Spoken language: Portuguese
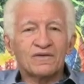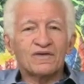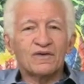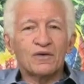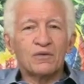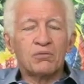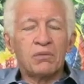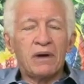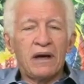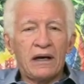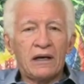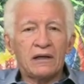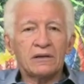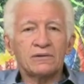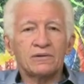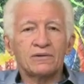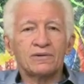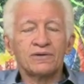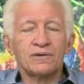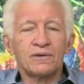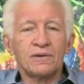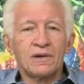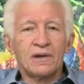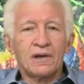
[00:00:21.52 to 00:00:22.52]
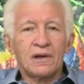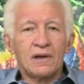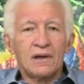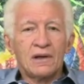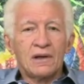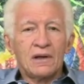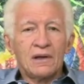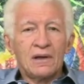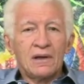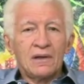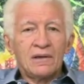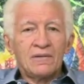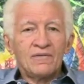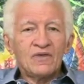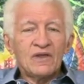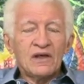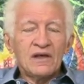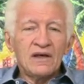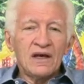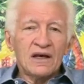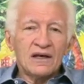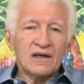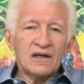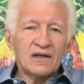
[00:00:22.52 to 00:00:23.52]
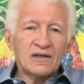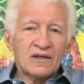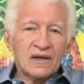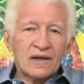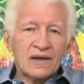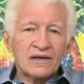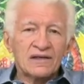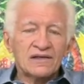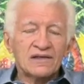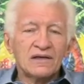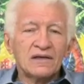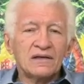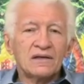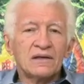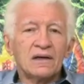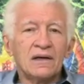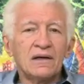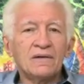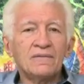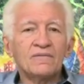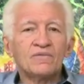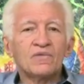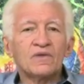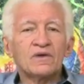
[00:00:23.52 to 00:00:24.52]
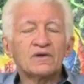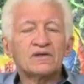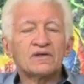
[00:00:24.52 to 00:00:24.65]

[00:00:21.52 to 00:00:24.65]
o seu Berto. E aqui em Teresina,